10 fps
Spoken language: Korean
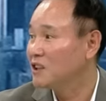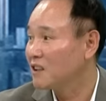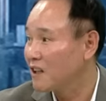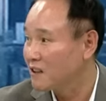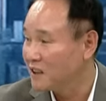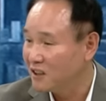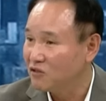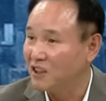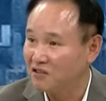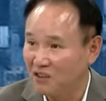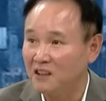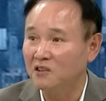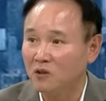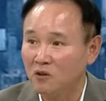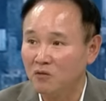있다라는 아 얘기도 될 수가
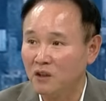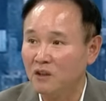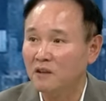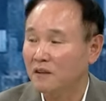있는 거고요. 원하는